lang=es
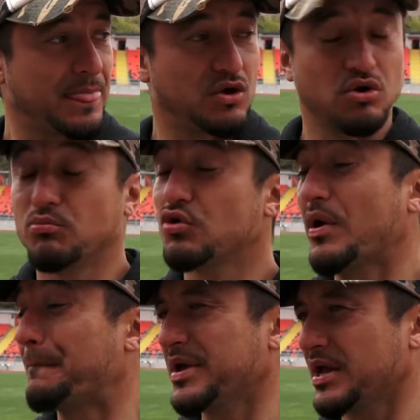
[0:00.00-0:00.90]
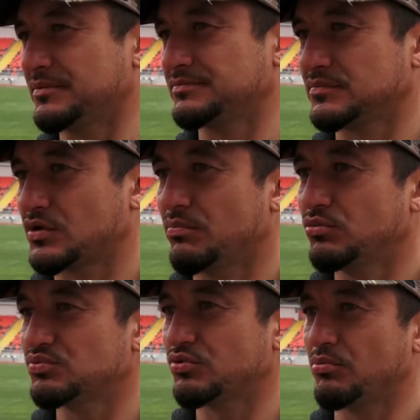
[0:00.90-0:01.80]
con muy buen pie, con
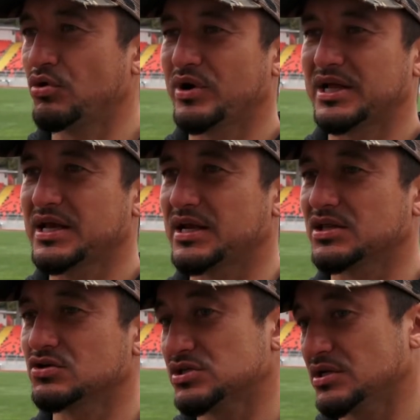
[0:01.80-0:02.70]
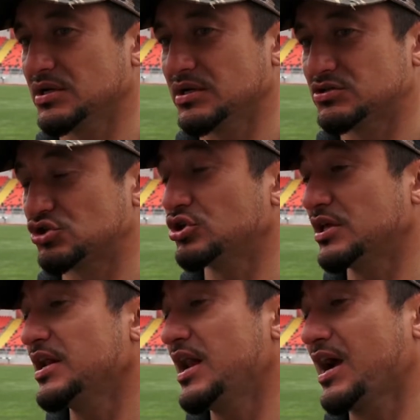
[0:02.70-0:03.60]
muy, muy buena técnica. Entonces son,
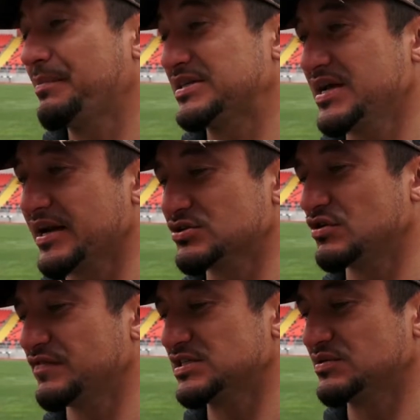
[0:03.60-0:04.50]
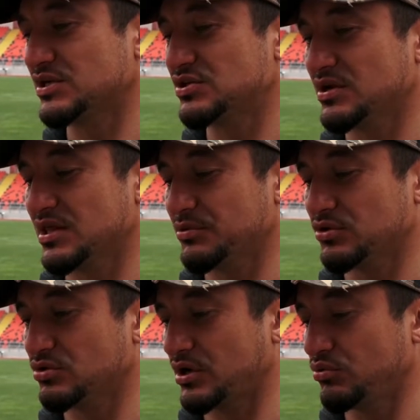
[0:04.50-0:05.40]
tienen la capacidad de resolver situaciones de
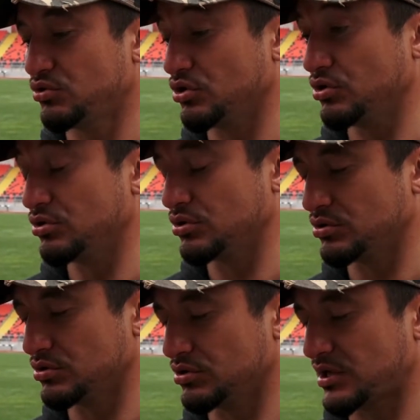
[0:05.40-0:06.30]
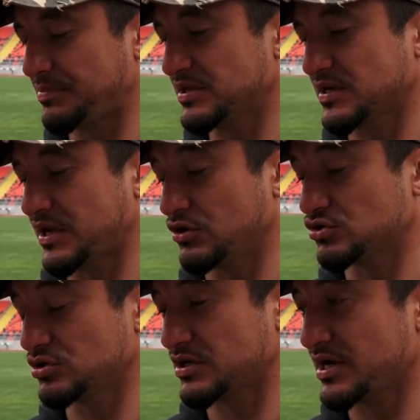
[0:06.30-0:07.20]
pronto que uno no, que piensas que no
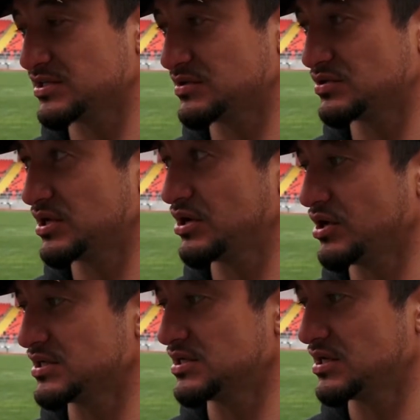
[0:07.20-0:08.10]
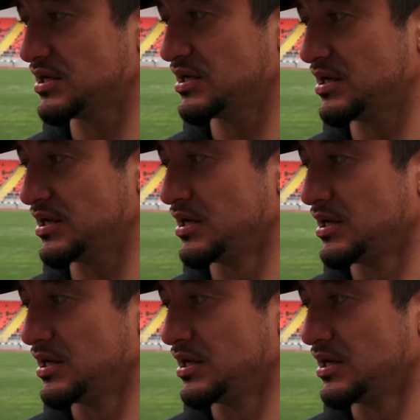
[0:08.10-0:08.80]
son reales situaciones de gol. Así que